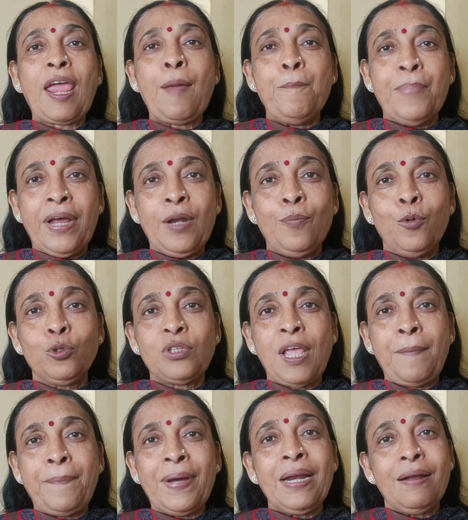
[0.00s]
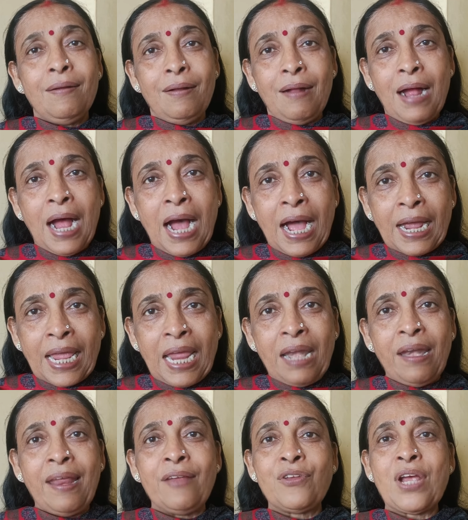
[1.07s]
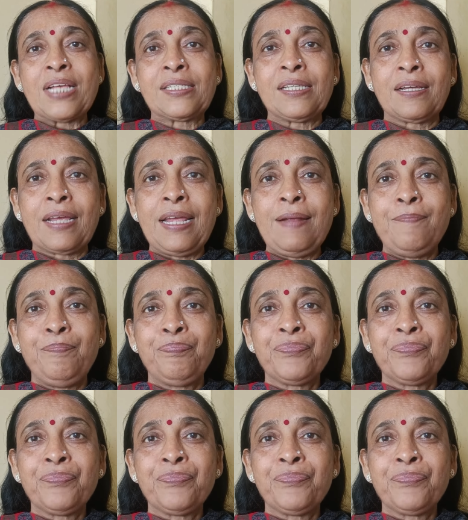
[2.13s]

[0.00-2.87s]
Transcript: के बलबूते पर आगे ले जा सकें